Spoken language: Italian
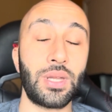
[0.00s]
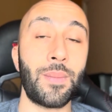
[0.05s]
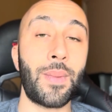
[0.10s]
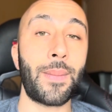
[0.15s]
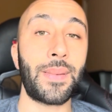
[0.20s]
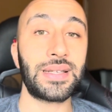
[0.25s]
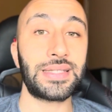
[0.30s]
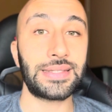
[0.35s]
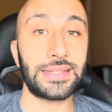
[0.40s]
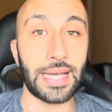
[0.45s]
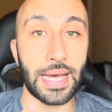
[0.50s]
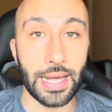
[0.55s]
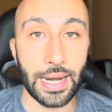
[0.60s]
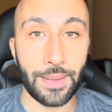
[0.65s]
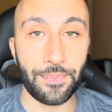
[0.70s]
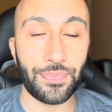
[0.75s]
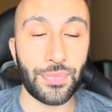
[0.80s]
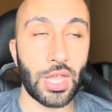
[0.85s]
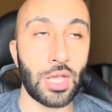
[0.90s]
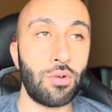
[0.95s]
ma
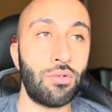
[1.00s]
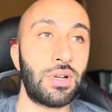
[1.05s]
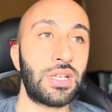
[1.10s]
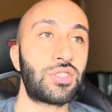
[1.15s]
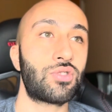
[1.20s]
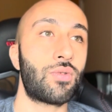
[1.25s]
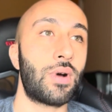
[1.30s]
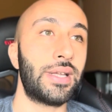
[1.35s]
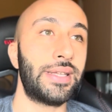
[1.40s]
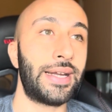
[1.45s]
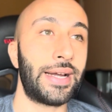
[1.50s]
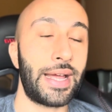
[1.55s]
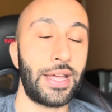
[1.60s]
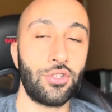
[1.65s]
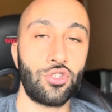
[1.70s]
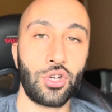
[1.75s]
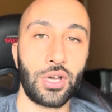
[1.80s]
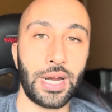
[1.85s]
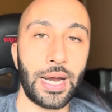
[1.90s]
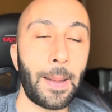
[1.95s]
passare in una squadra che
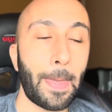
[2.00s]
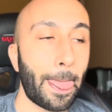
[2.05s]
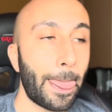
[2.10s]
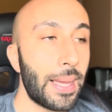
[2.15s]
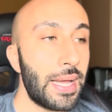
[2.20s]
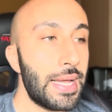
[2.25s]
giocherà